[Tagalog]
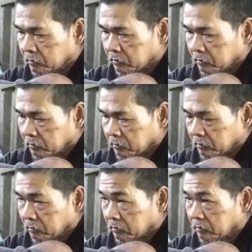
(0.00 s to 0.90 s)
Paano
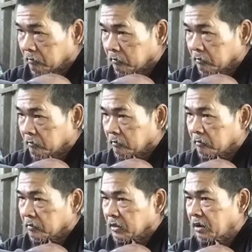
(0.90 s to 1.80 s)
yan?
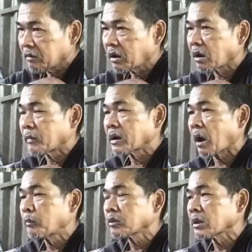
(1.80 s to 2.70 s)
Nakakawa. Wala naman
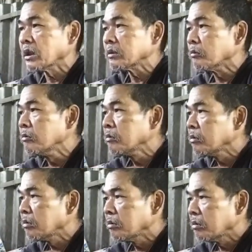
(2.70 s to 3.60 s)
nakapunta dito.
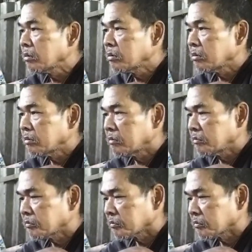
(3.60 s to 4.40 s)
Nakakawa ka naman.